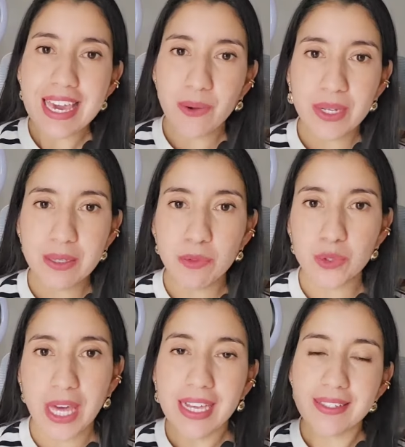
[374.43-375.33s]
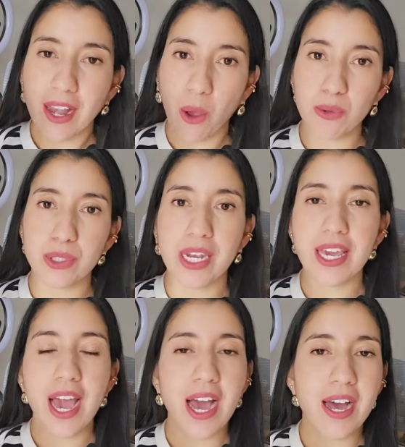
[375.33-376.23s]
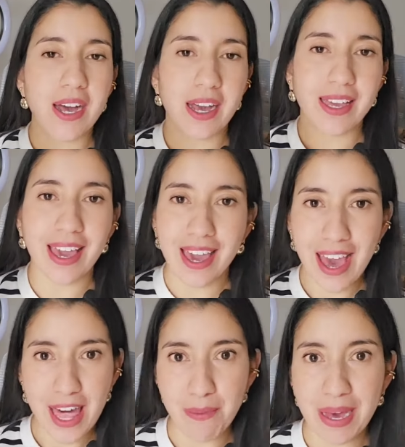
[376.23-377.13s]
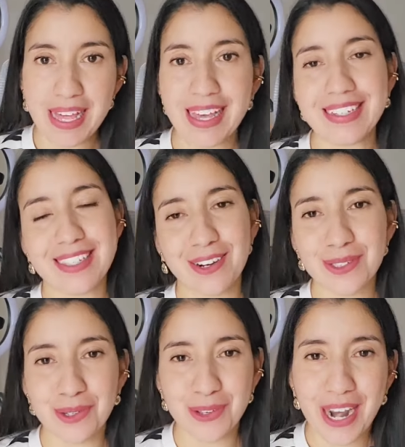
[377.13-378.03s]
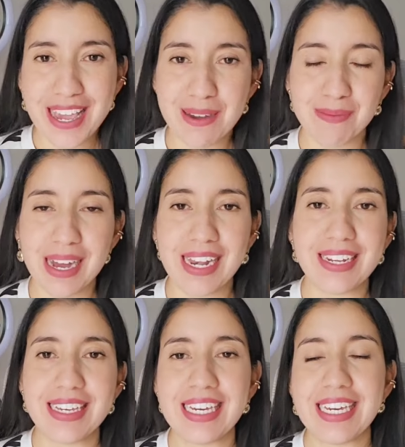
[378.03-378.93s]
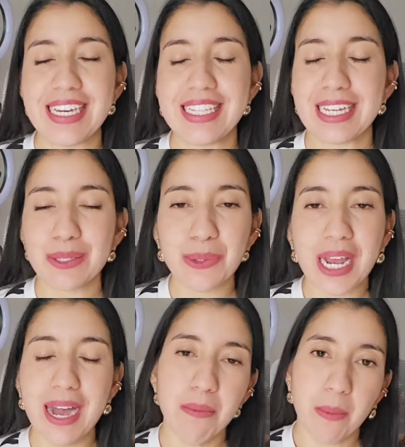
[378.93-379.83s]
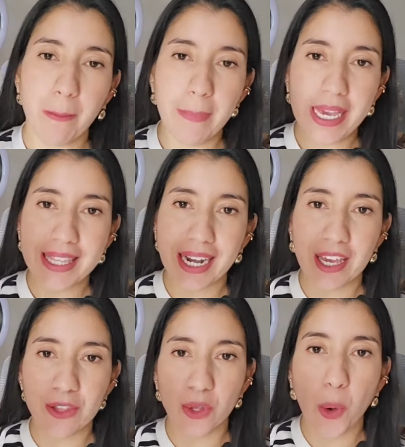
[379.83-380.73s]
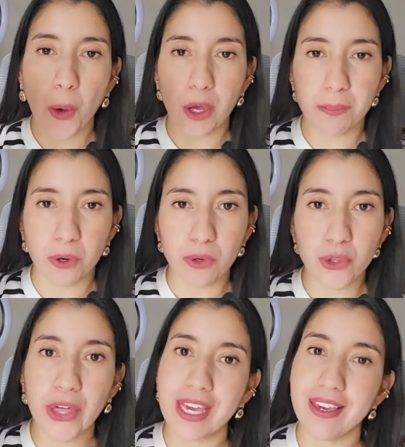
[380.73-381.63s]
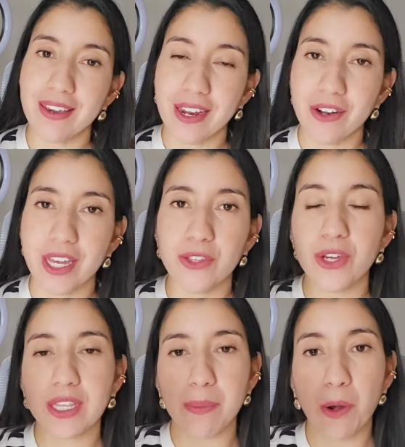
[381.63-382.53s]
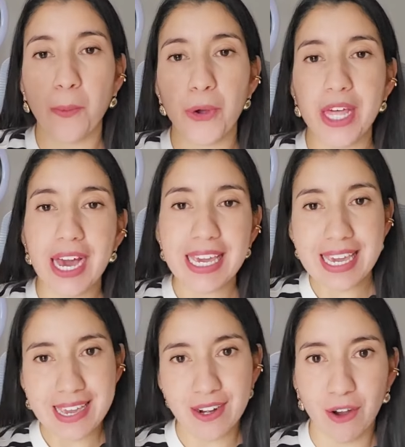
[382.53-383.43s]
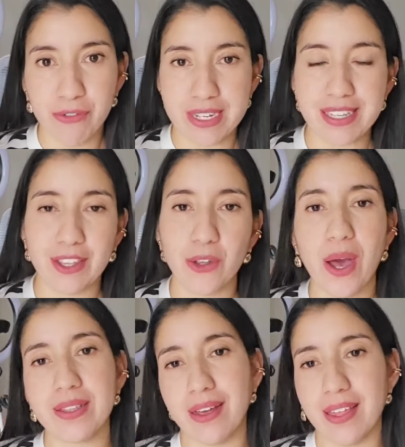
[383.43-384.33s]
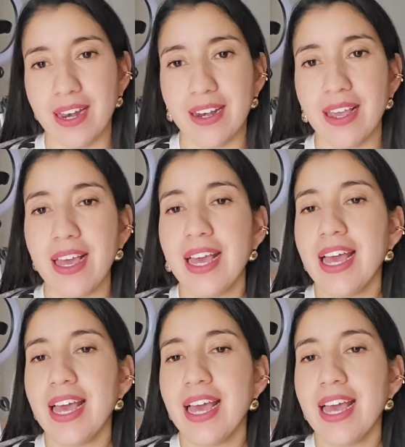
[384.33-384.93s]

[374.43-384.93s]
Y cuéntenme ustedes si les gustaría que además de ser consultora Yamal y Natura, vaya trayendo productos de skincare coreano y que también los pueda ir ofreciendo a través del